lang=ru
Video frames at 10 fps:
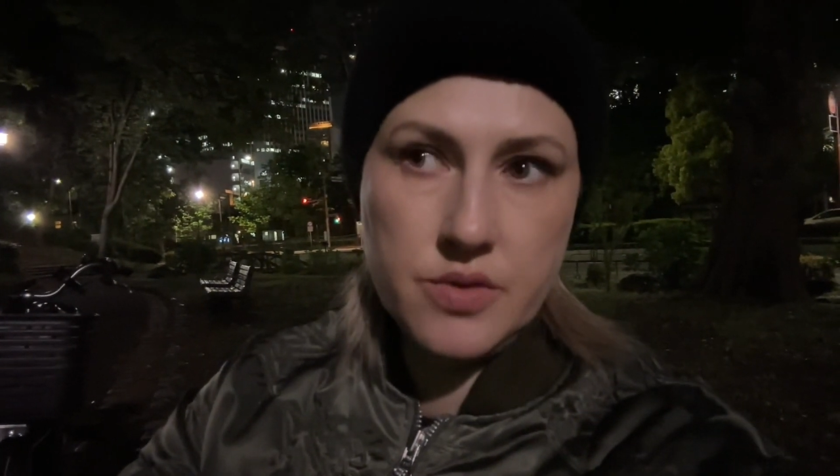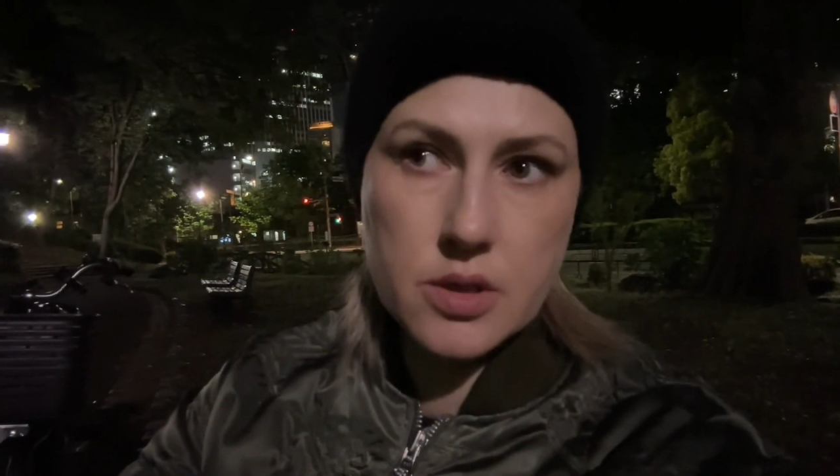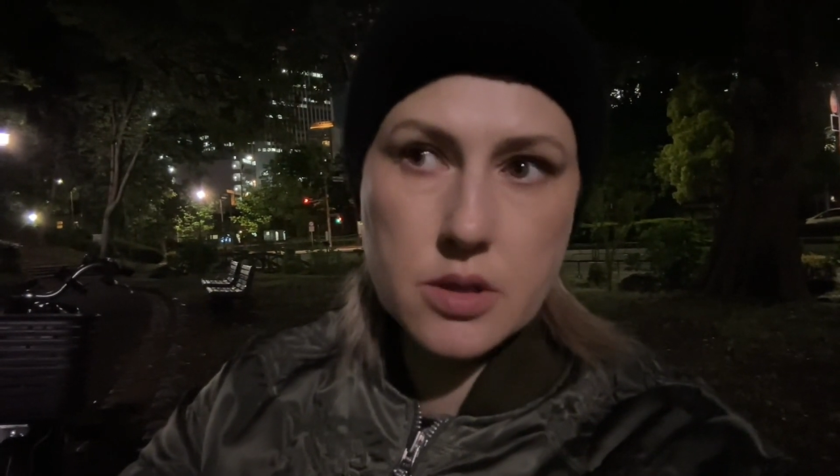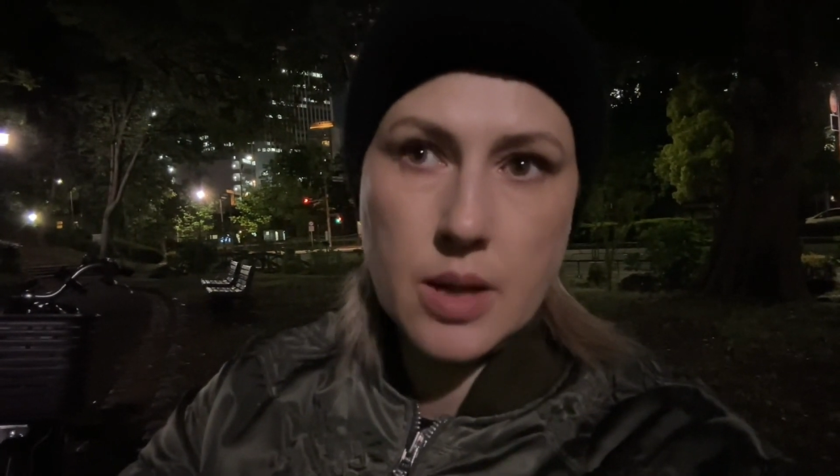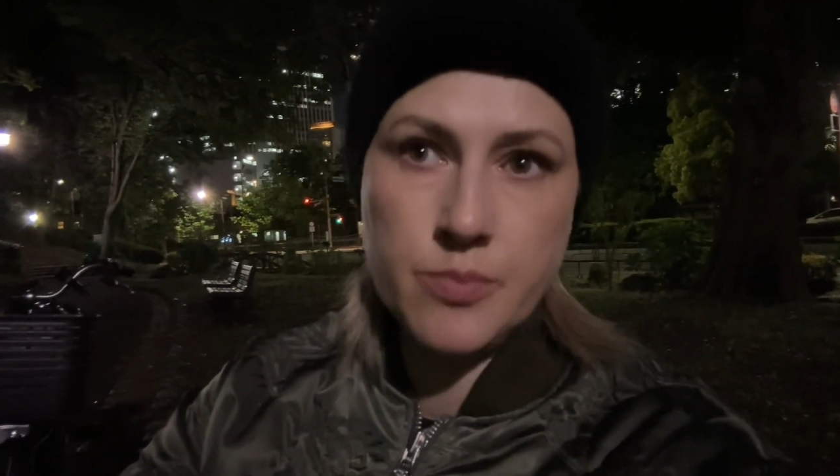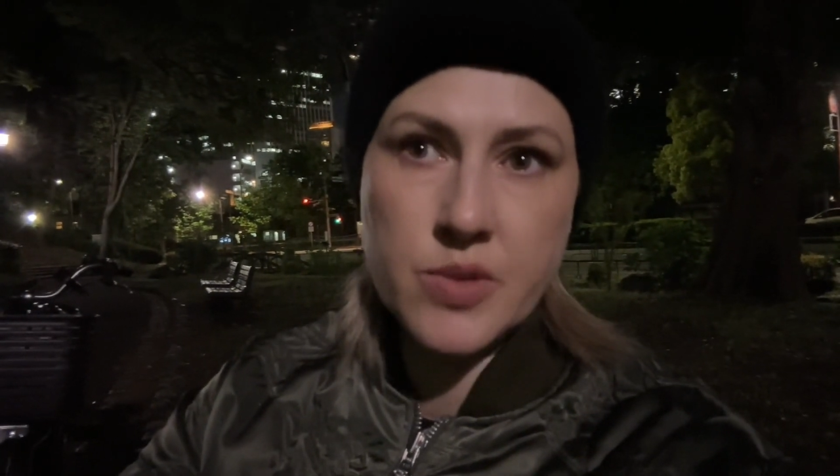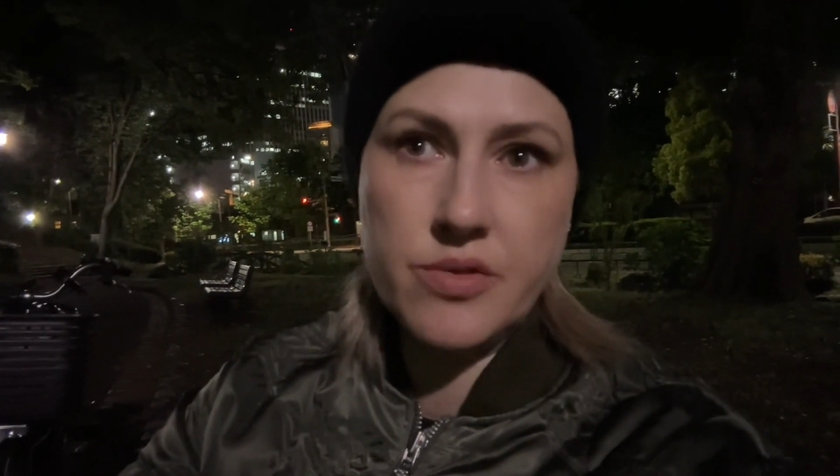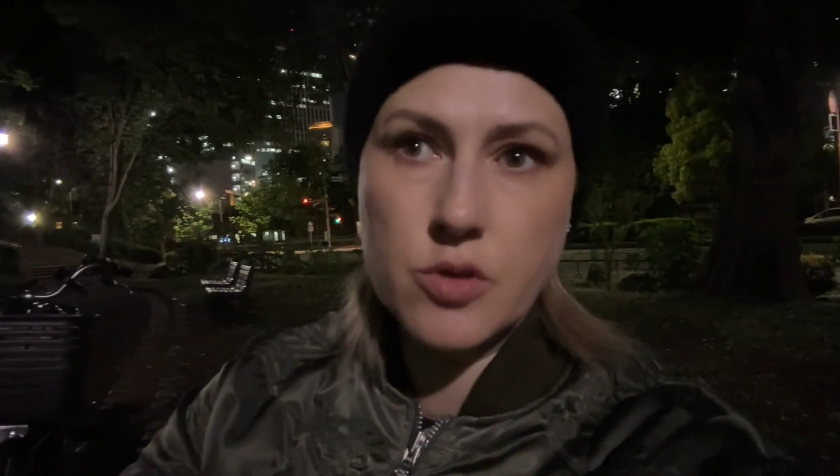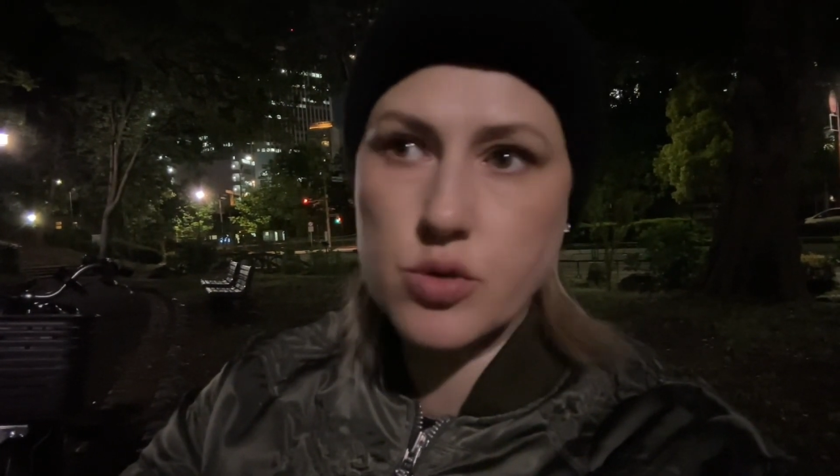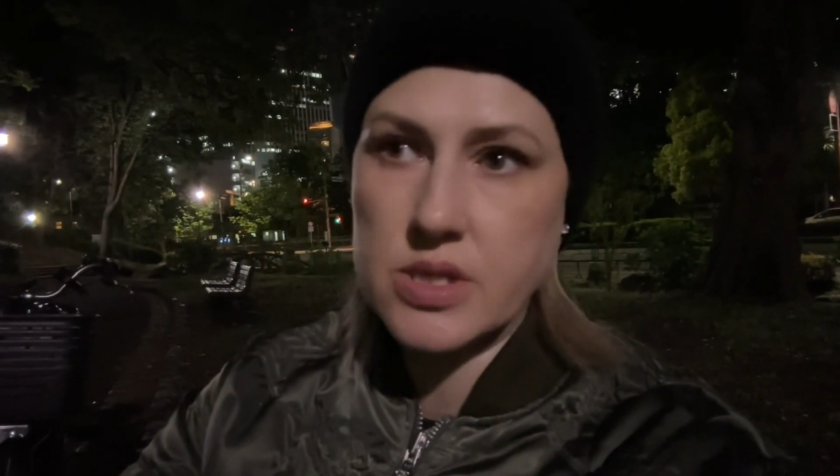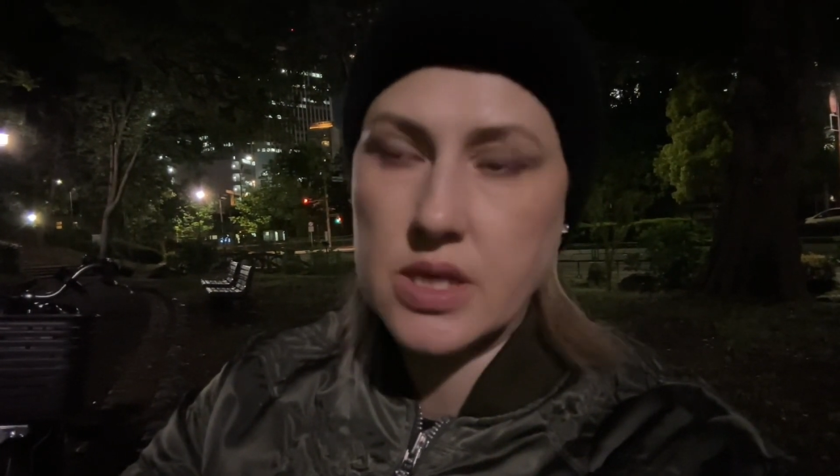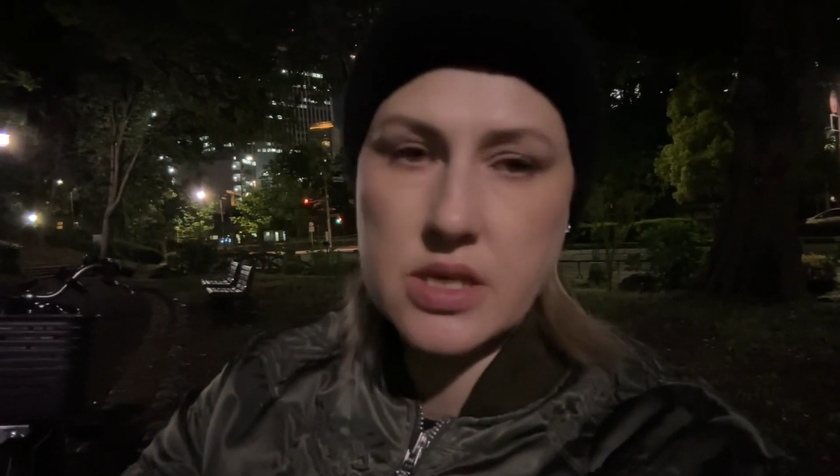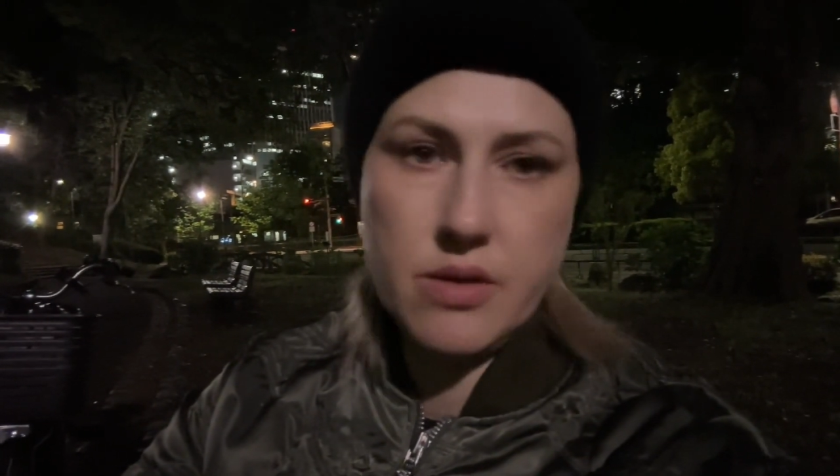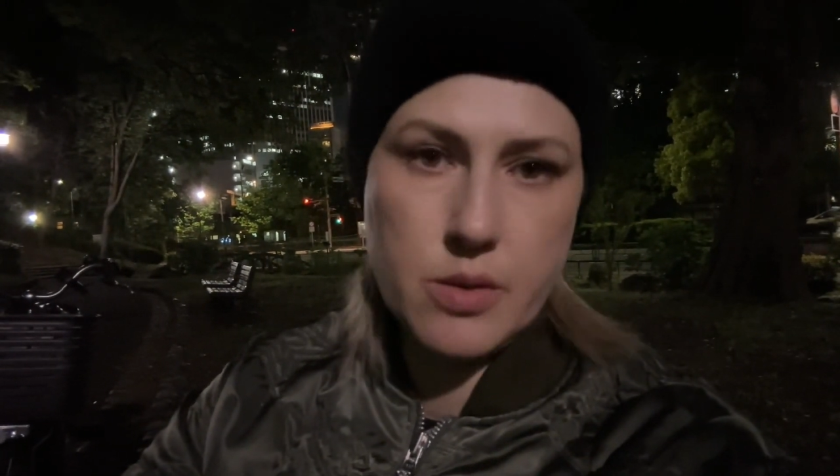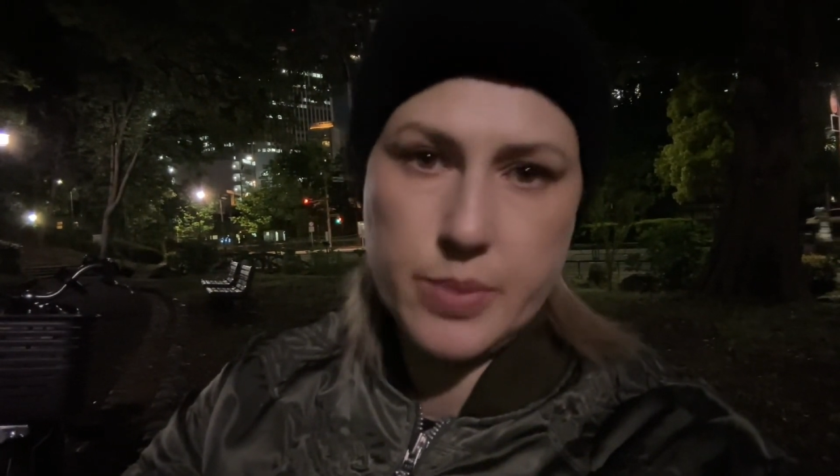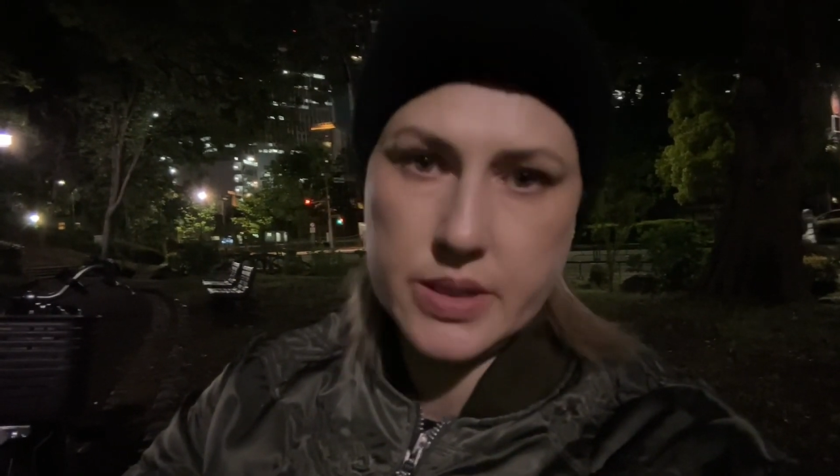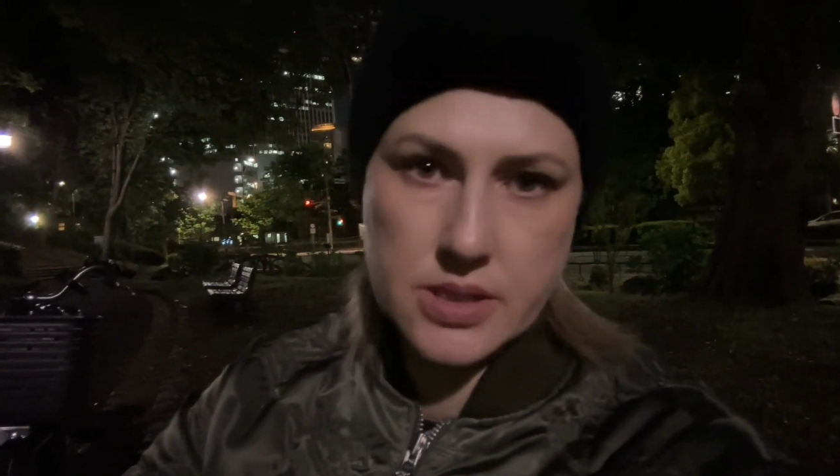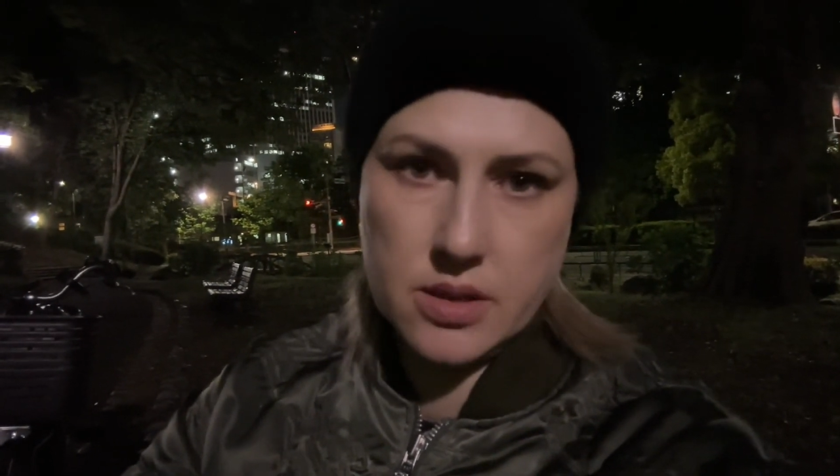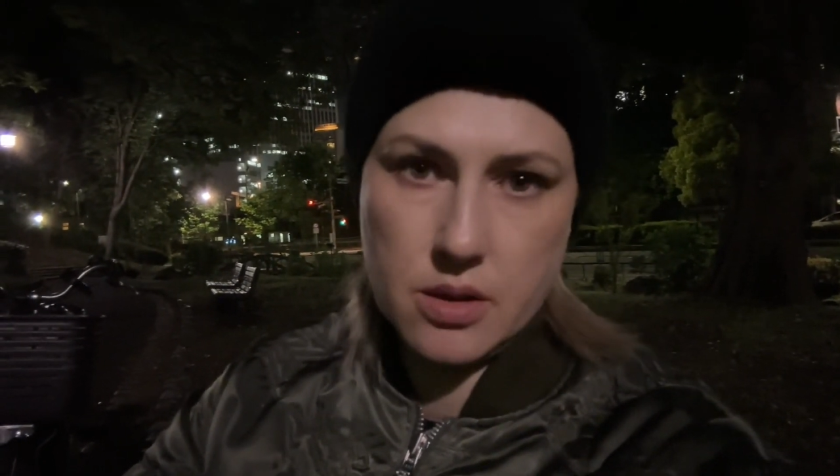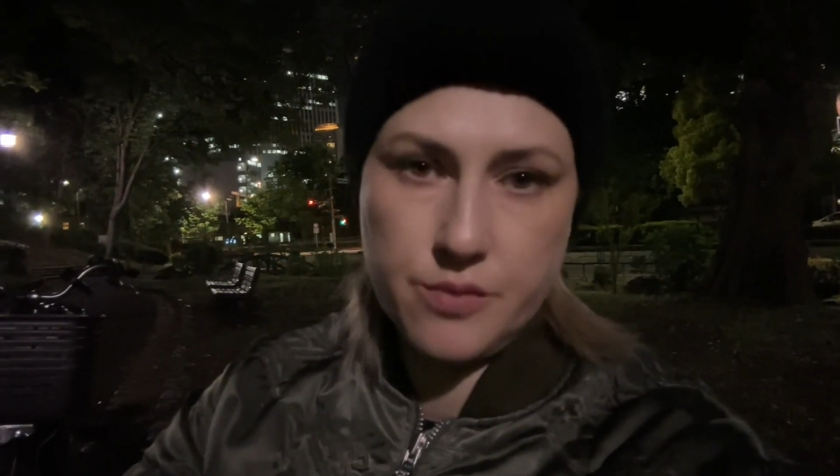видел там
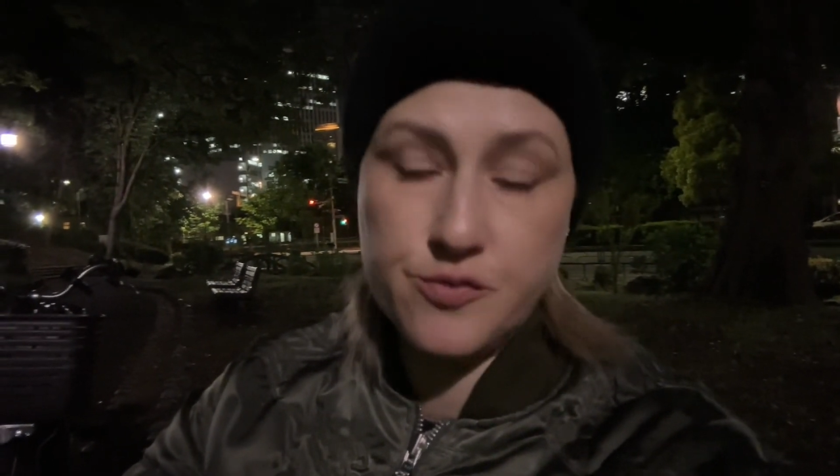99%